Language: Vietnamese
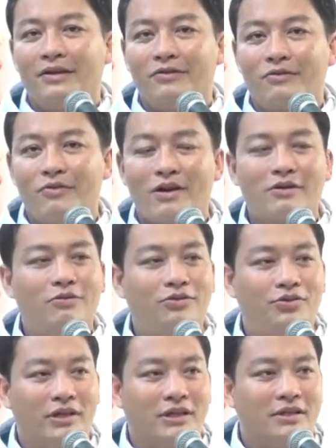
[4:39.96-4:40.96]
qua câu
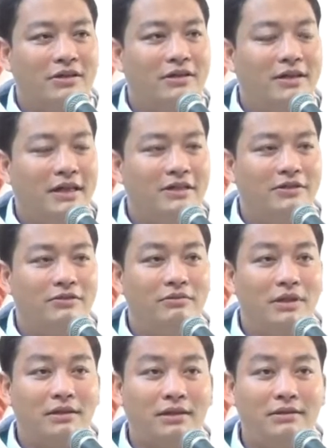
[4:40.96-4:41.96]
chuyện đó để cho chúng
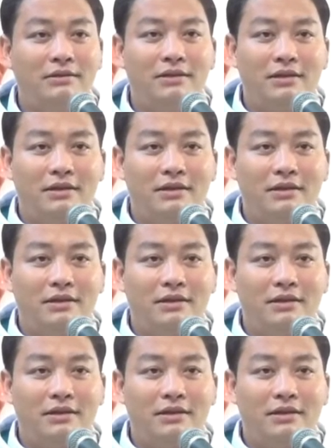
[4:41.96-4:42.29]
ta thấy